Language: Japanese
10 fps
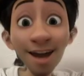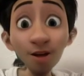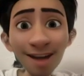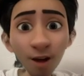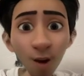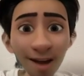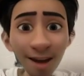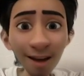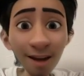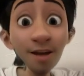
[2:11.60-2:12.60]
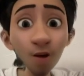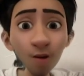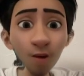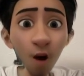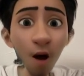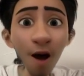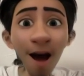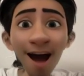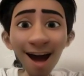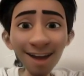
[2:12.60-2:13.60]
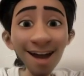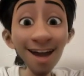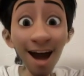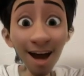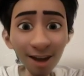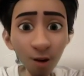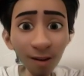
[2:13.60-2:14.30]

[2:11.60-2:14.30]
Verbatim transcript: 熱して溶かした金属を型に流し